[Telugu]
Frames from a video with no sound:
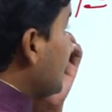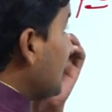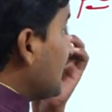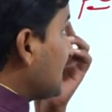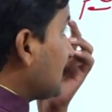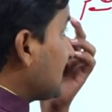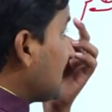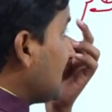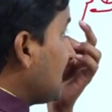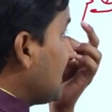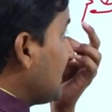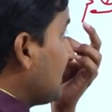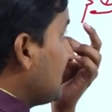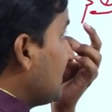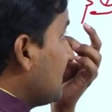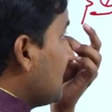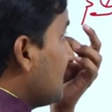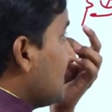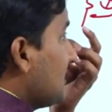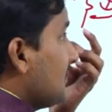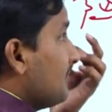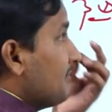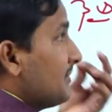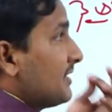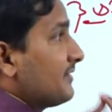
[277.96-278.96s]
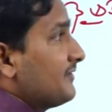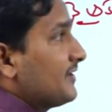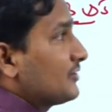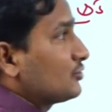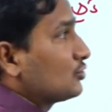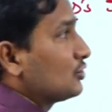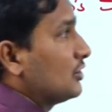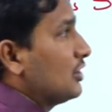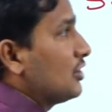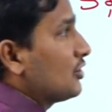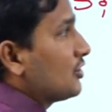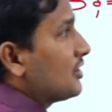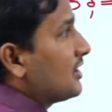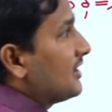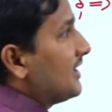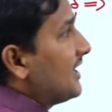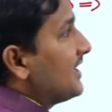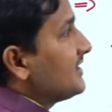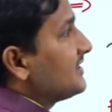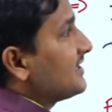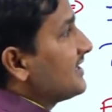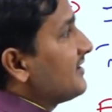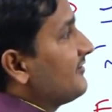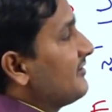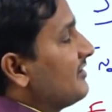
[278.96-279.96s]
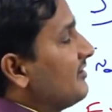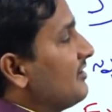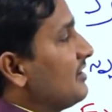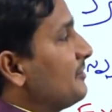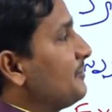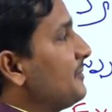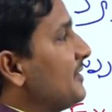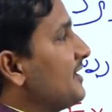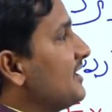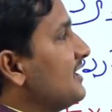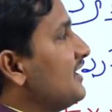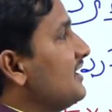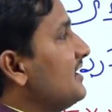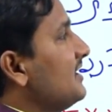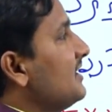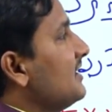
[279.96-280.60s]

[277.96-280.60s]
విధి అంటే మరి వ్యక్తుల యొక్క నైతిక విలువలపై